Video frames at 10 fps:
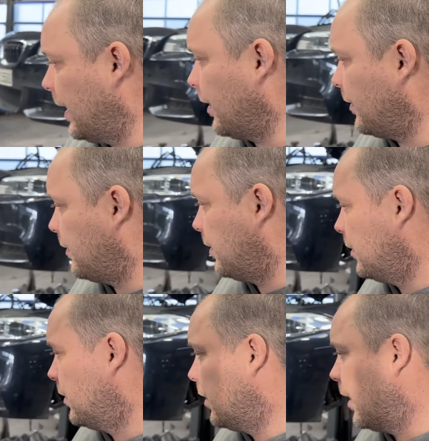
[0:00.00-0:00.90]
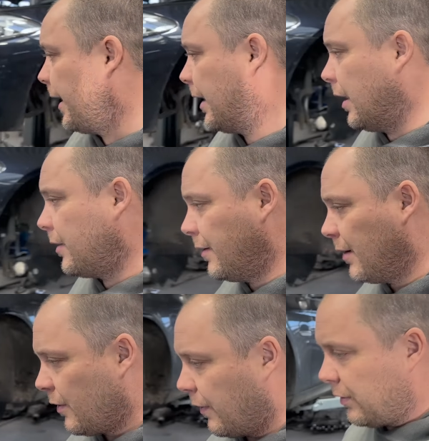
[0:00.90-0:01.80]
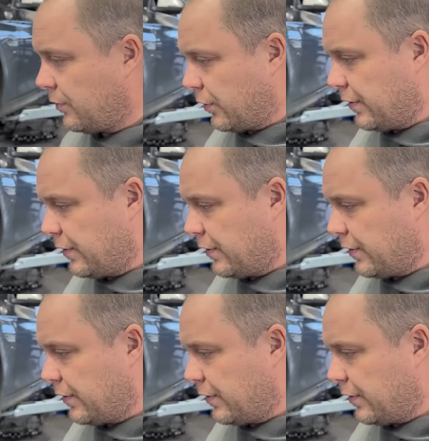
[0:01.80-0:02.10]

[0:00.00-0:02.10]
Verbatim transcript: Der Rest erklärt sich ja quasi von